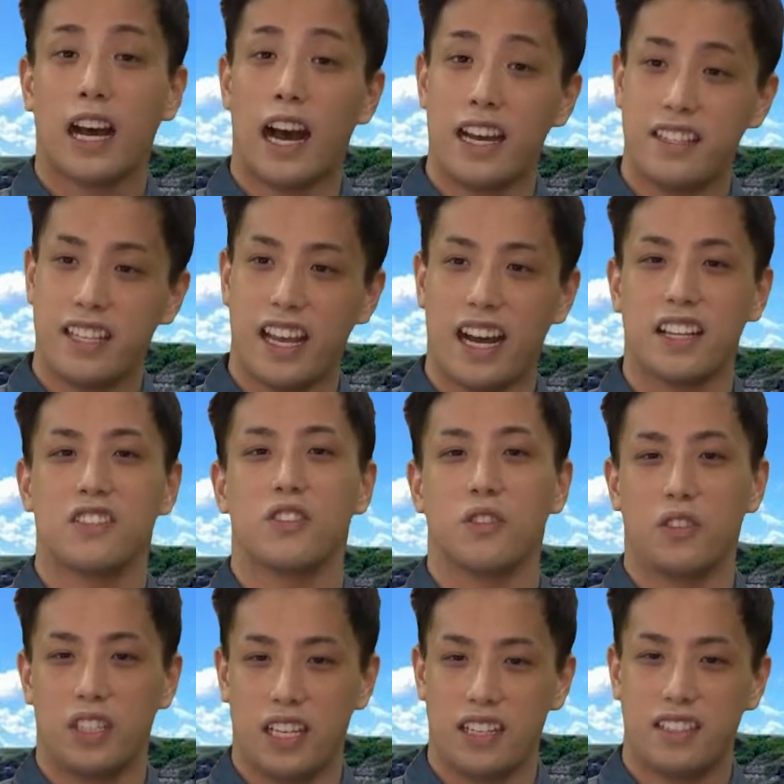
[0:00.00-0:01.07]
海生爬虫
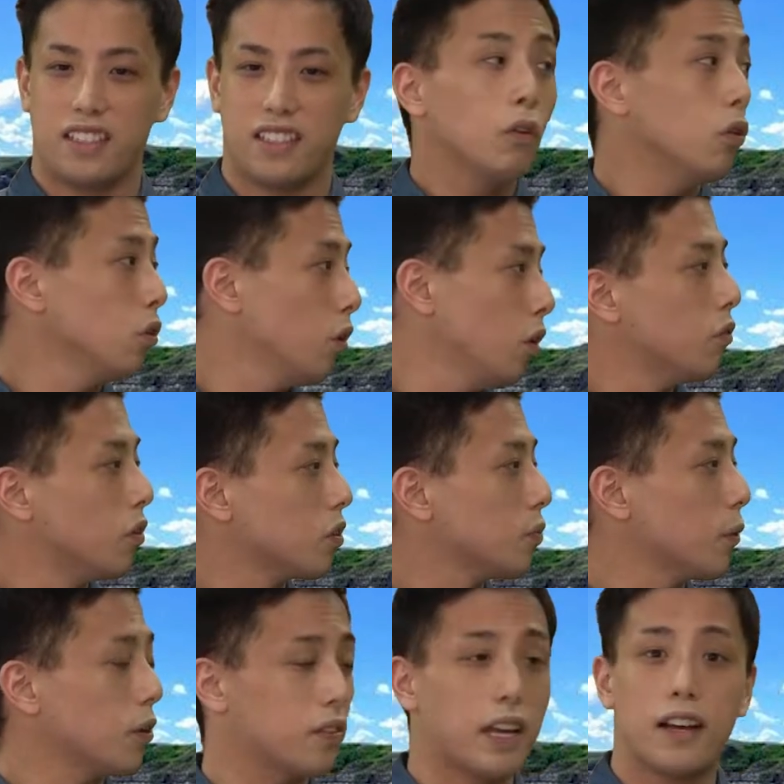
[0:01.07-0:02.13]
類ですこの
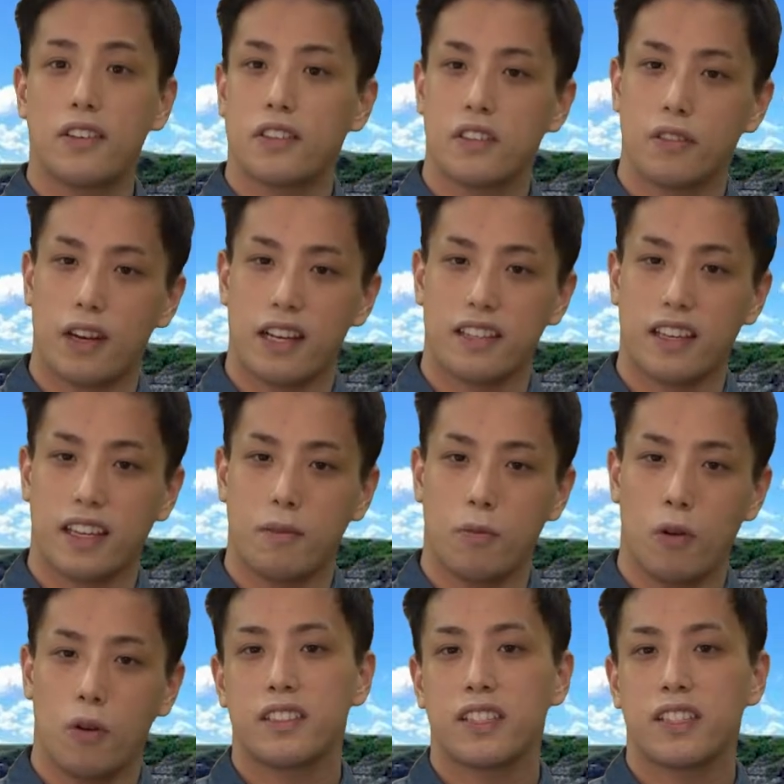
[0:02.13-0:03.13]
フォスフォロサウルスの化石も